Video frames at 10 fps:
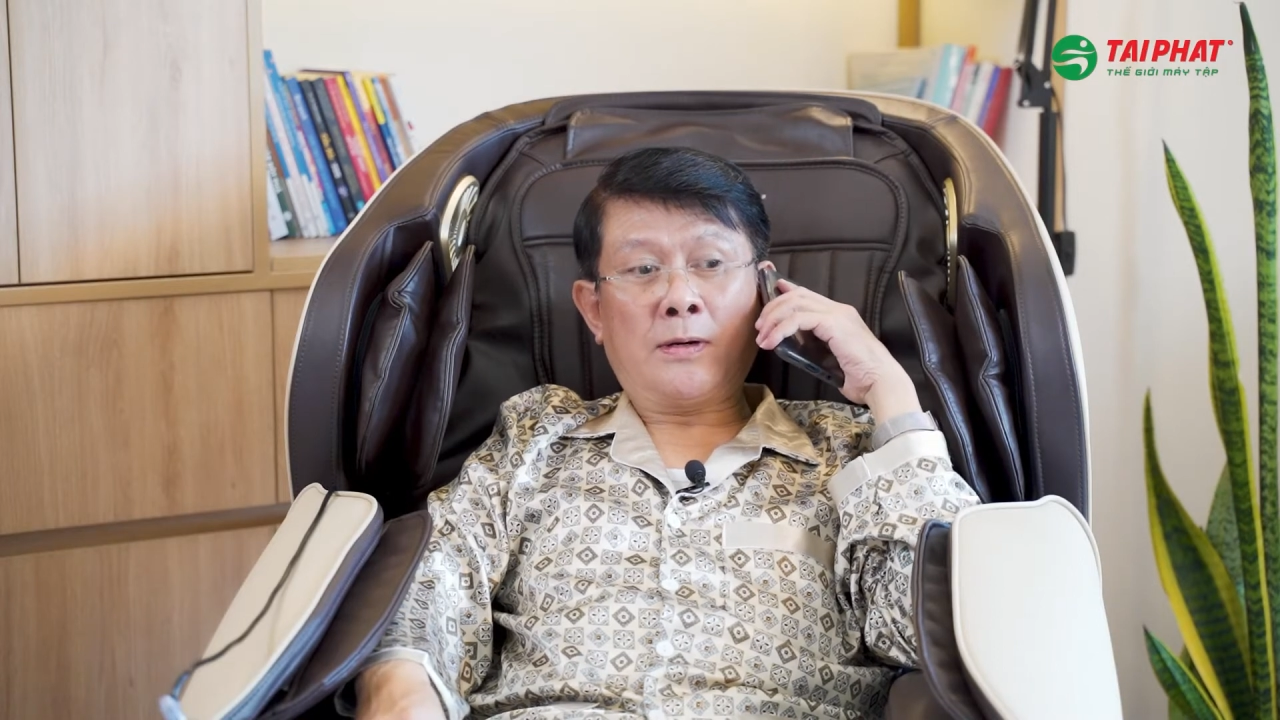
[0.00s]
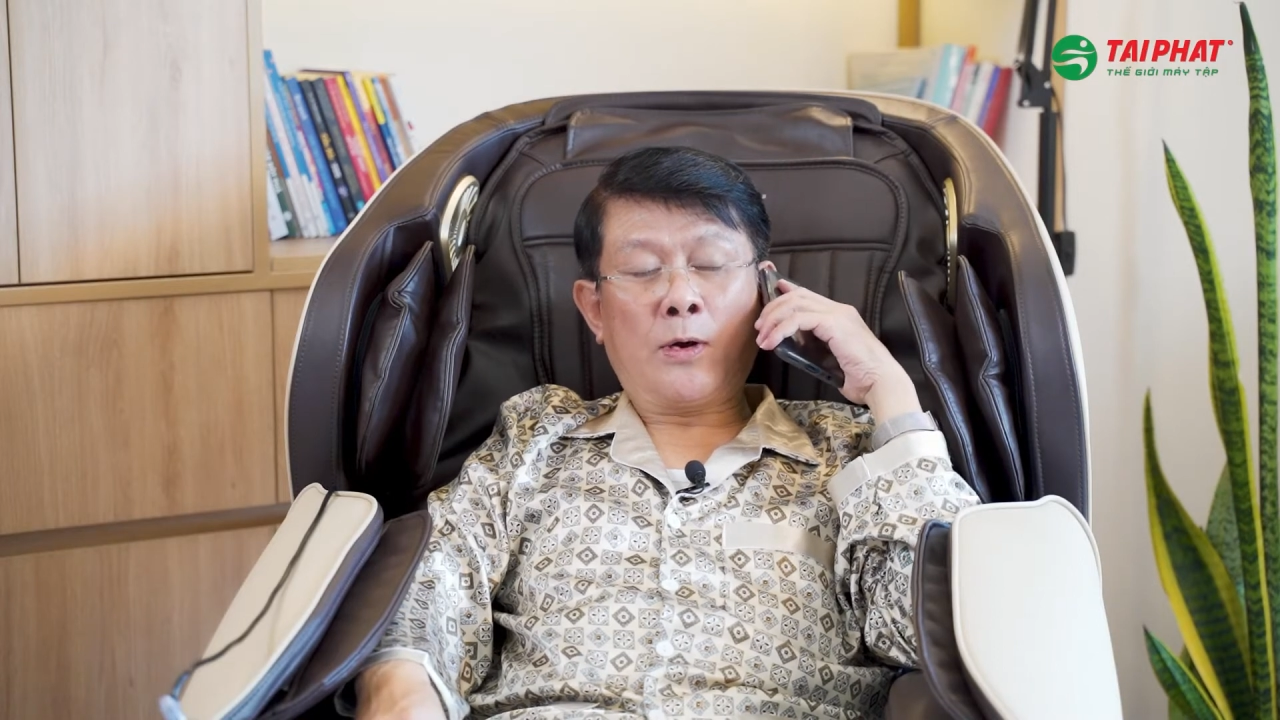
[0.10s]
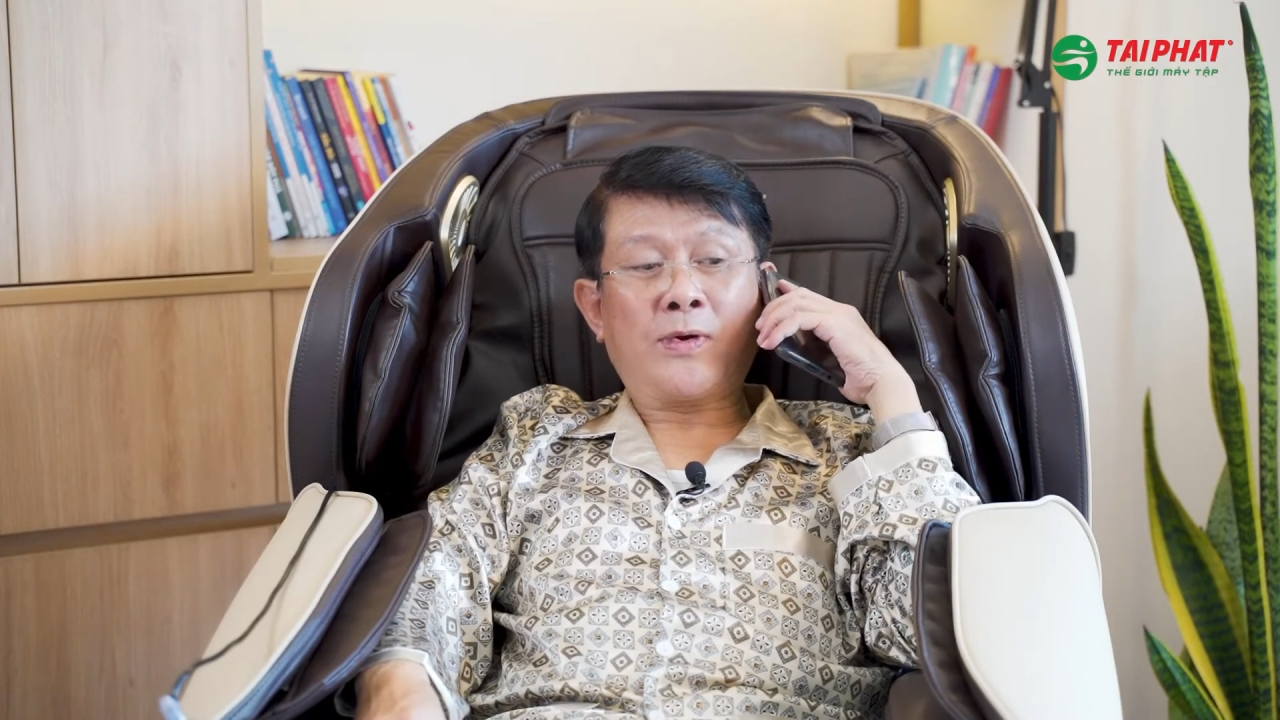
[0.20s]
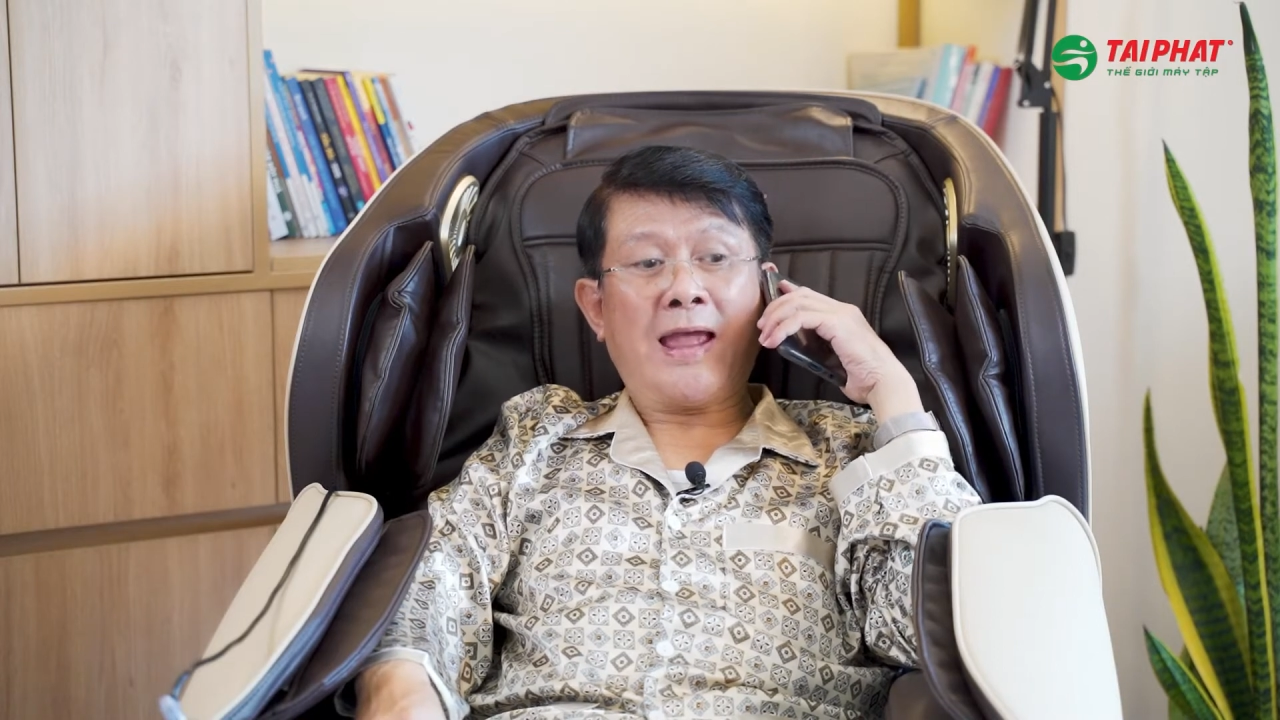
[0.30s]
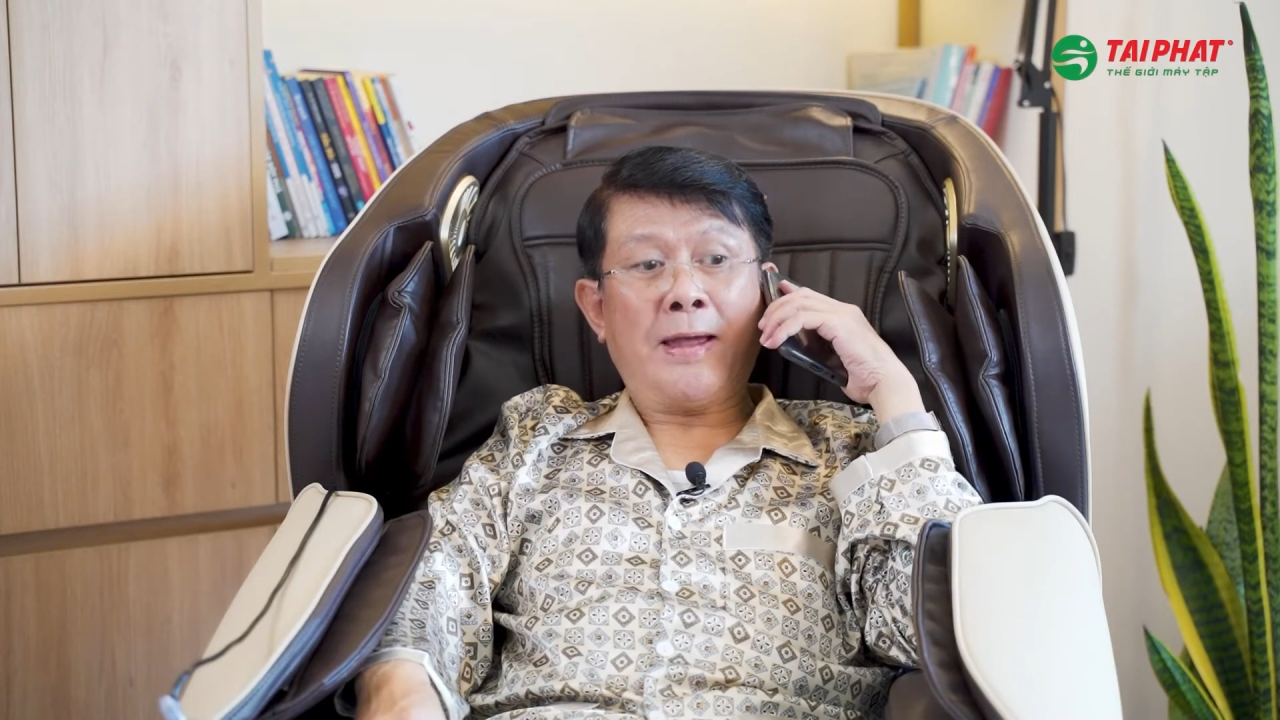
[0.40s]

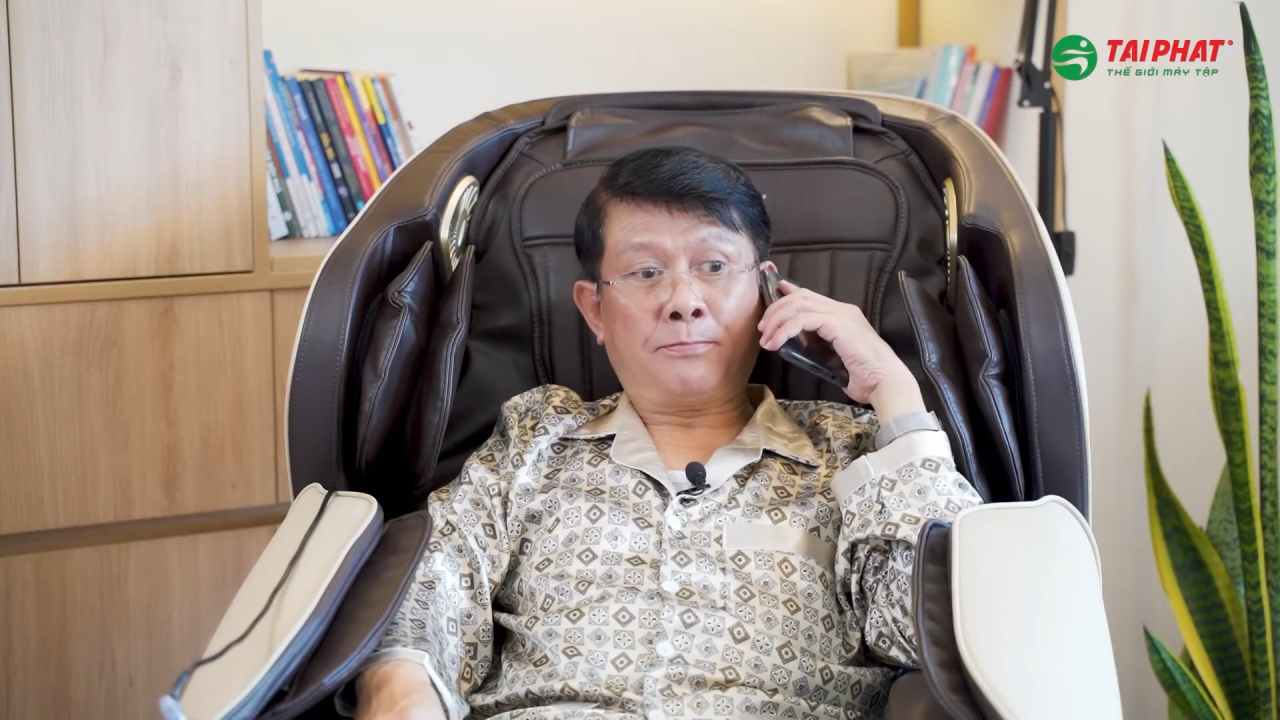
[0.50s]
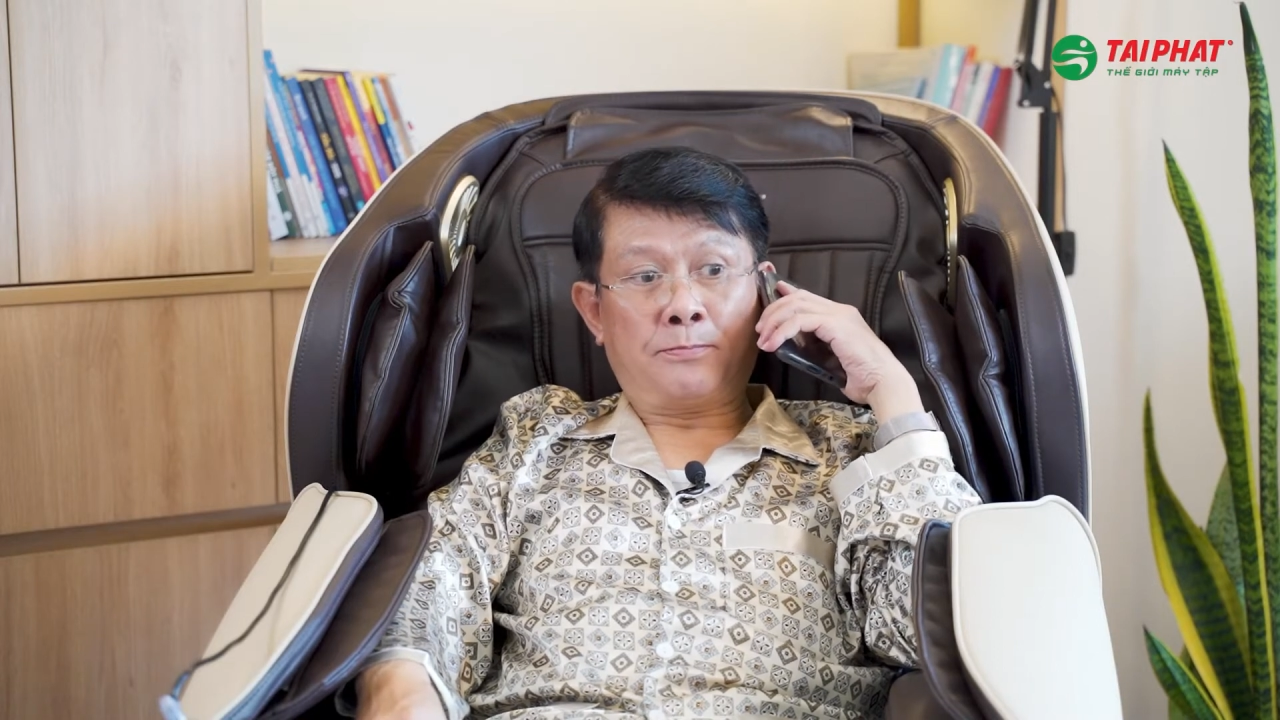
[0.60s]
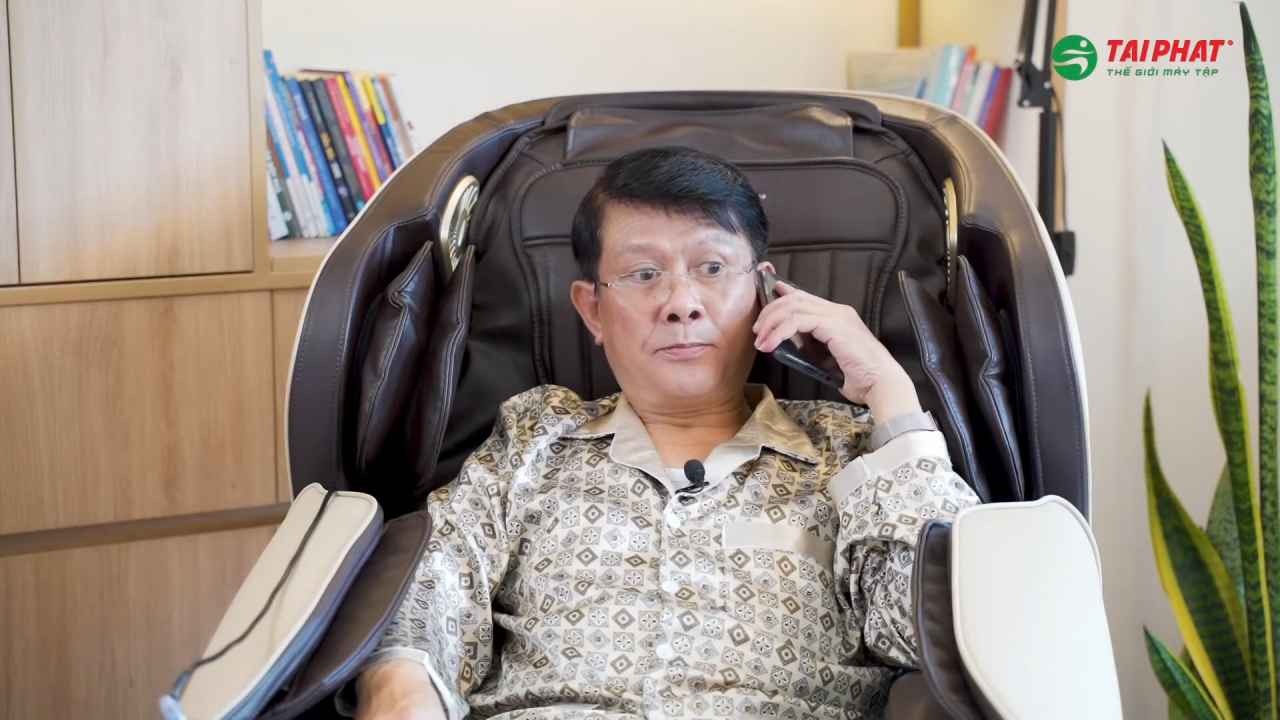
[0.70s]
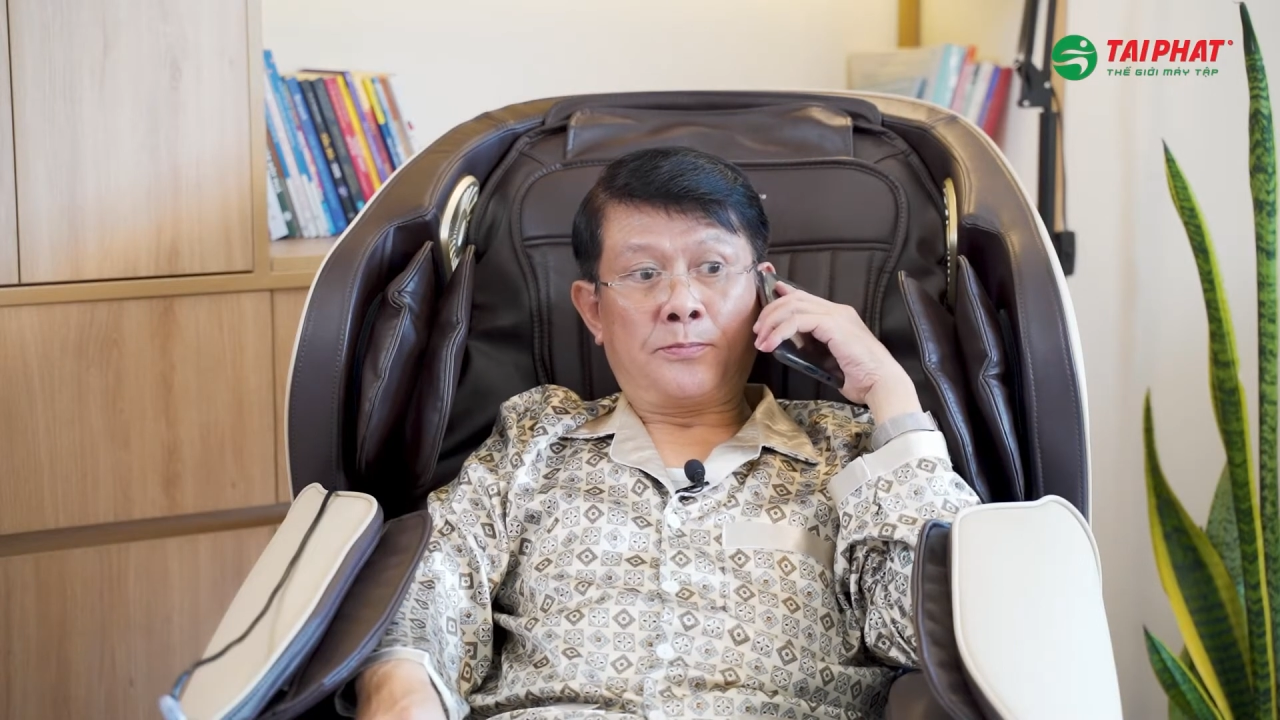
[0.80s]
nâu kem